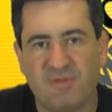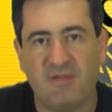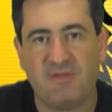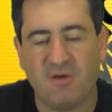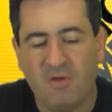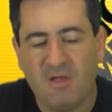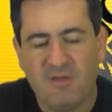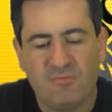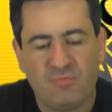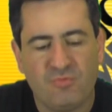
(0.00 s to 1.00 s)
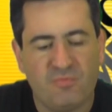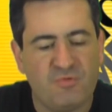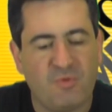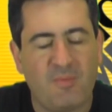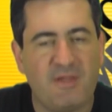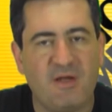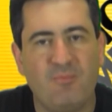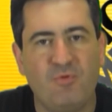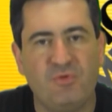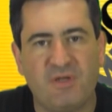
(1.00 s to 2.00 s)
Né? Então, tudo de uma maneira
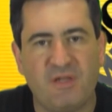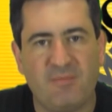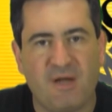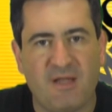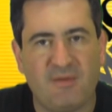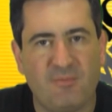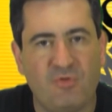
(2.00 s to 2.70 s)
muito equilibrada.